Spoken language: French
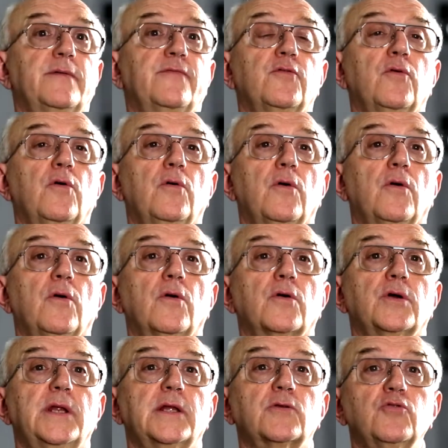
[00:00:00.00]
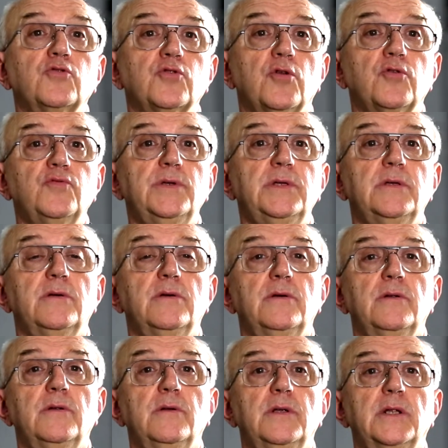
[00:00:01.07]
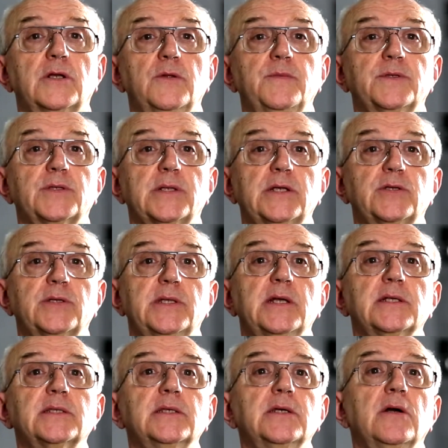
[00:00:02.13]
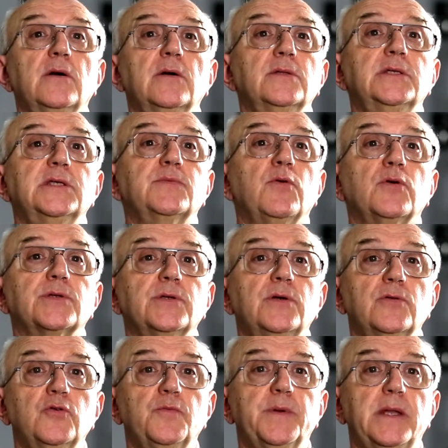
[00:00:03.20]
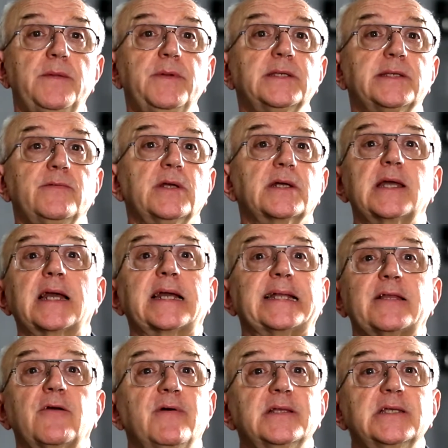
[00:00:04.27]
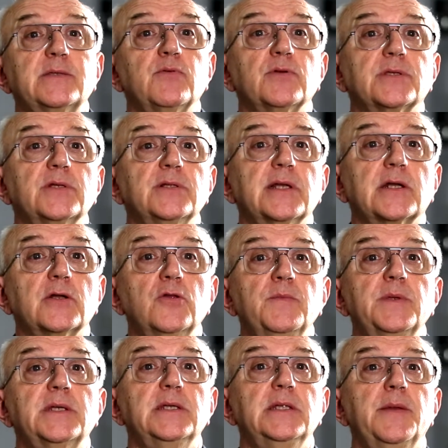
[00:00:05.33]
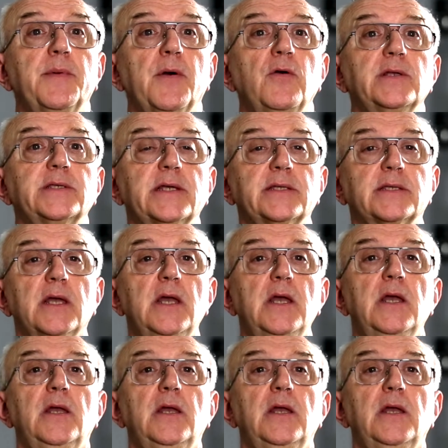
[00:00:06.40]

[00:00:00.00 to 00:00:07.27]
Euh, il faut reconnaître qu'aujourd'hui, euh, l'économie sociale et solidaire, c'est 10% euh, du PNB. Ça veut dire qu'il y a 90% de l'économie qui n'est pas ESS.